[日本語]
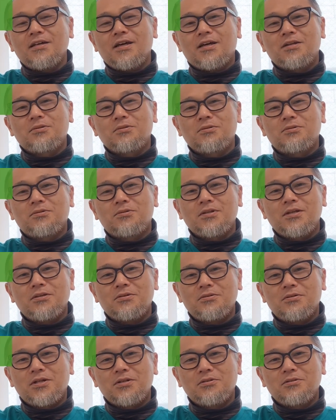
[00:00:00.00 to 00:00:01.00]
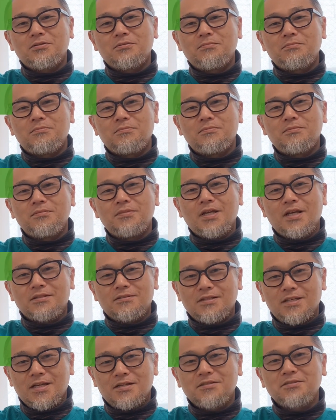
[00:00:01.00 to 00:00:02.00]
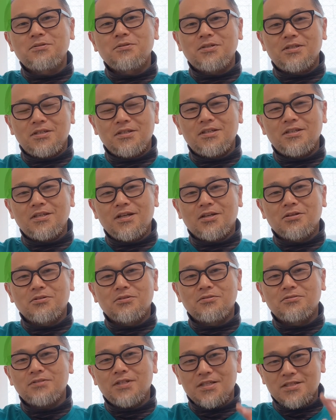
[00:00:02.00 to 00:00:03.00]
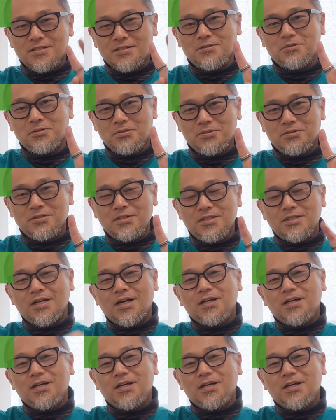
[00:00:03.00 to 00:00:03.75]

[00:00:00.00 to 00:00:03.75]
あのこれをあのややるときにあの2つほど